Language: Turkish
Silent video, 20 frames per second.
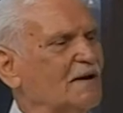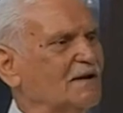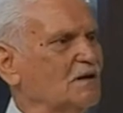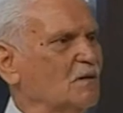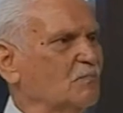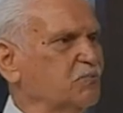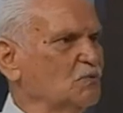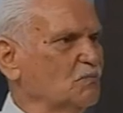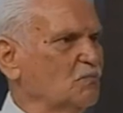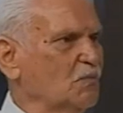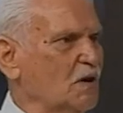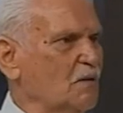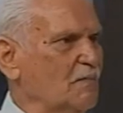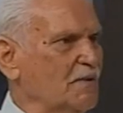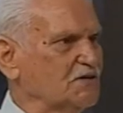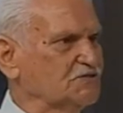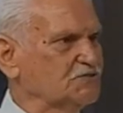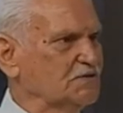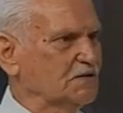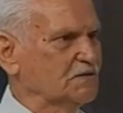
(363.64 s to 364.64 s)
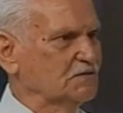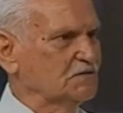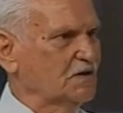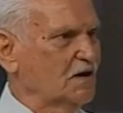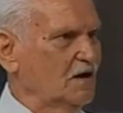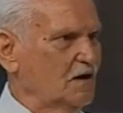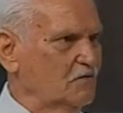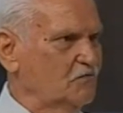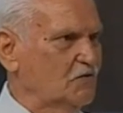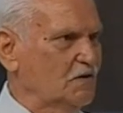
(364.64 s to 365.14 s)
yapılmaya başlandı
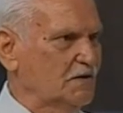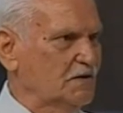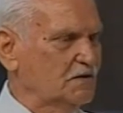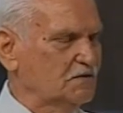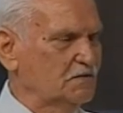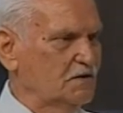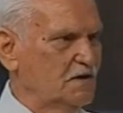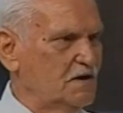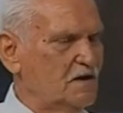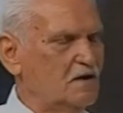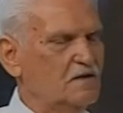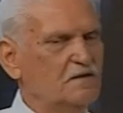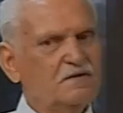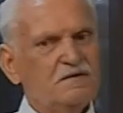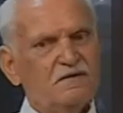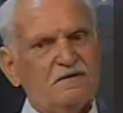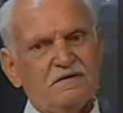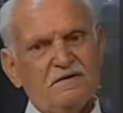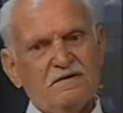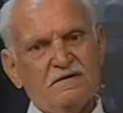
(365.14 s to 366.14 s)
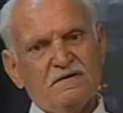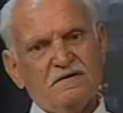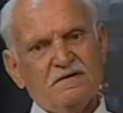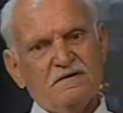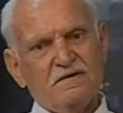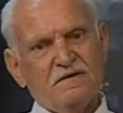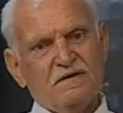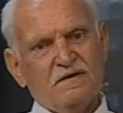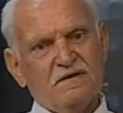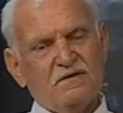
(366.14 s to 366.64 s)
kahvelerde. E,
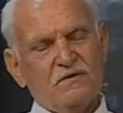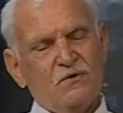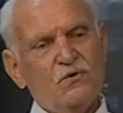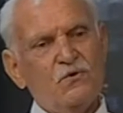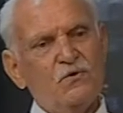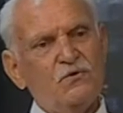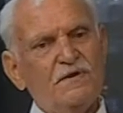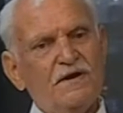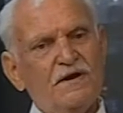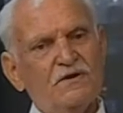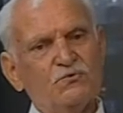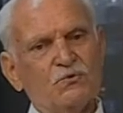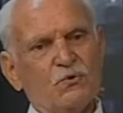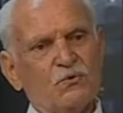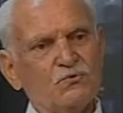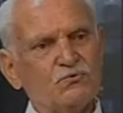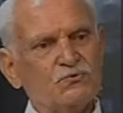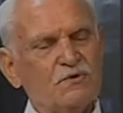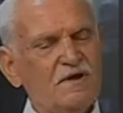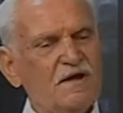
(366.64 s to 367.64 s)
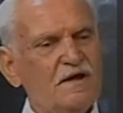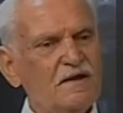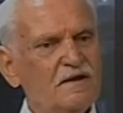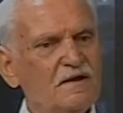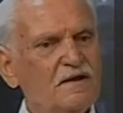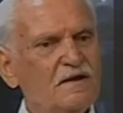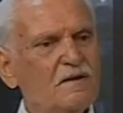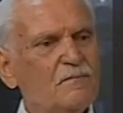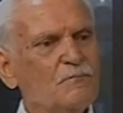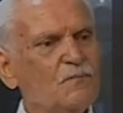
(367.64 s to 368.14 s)
öğleye doğru da
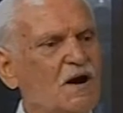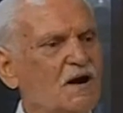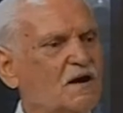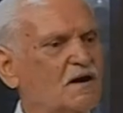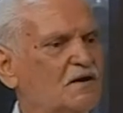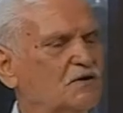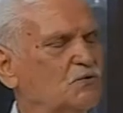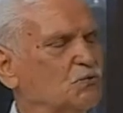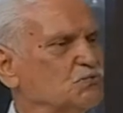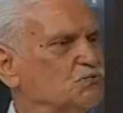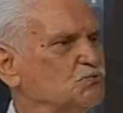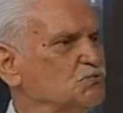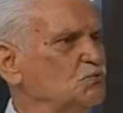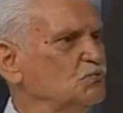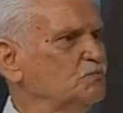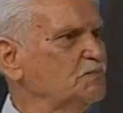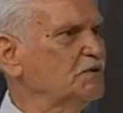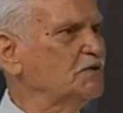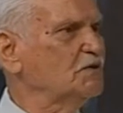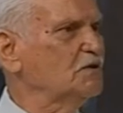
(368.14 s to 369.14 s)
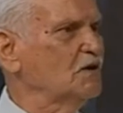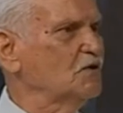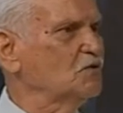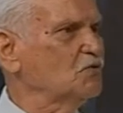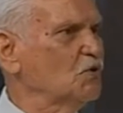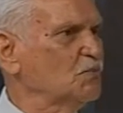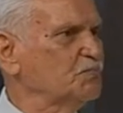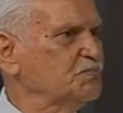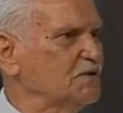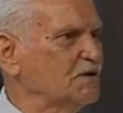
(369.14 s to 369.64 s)
Makaryos'un bir
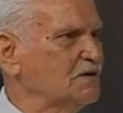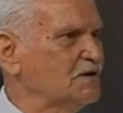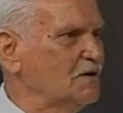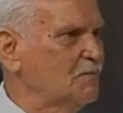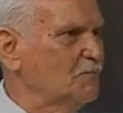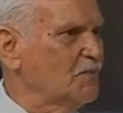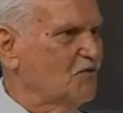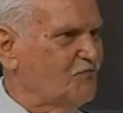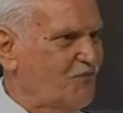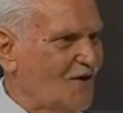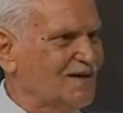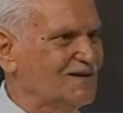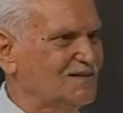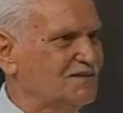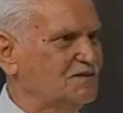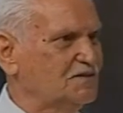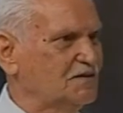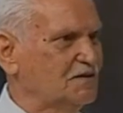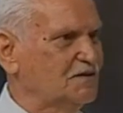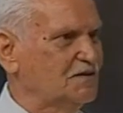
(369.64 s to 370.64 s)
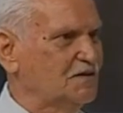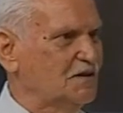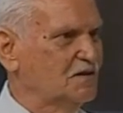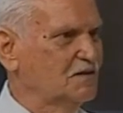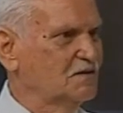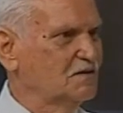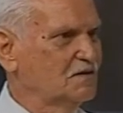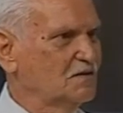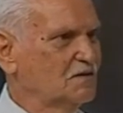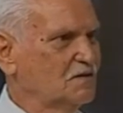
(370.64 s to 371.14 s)
helikopterle BAF'a gittiğini
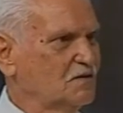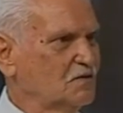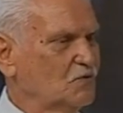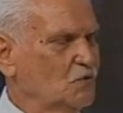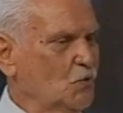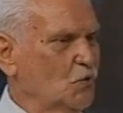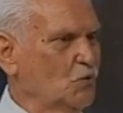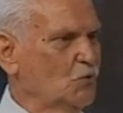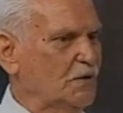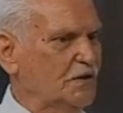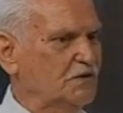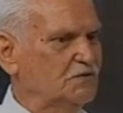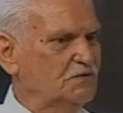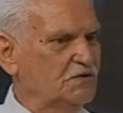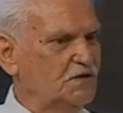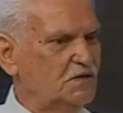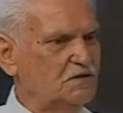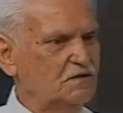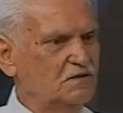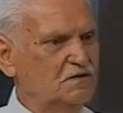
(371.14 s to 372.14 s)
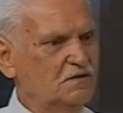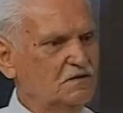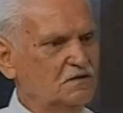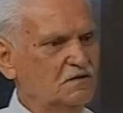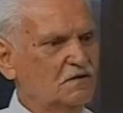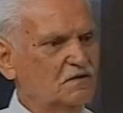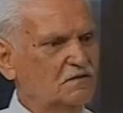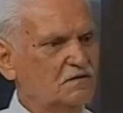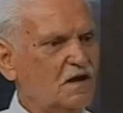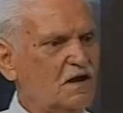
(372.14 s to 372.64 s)
evet. öğrendik.
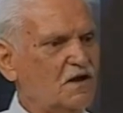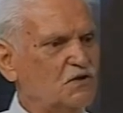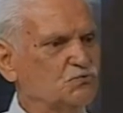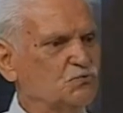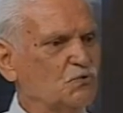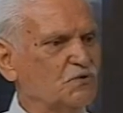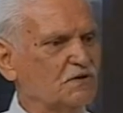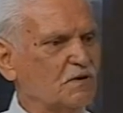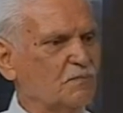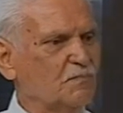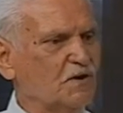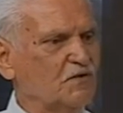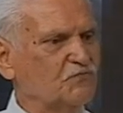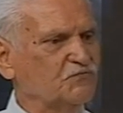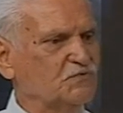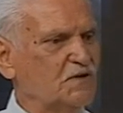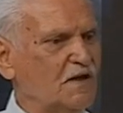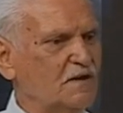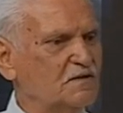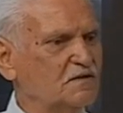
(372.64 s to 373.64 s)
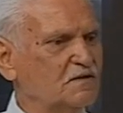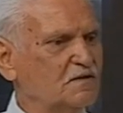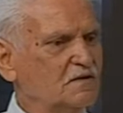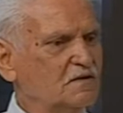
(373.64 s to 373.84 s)
Daha sonra BAF'tan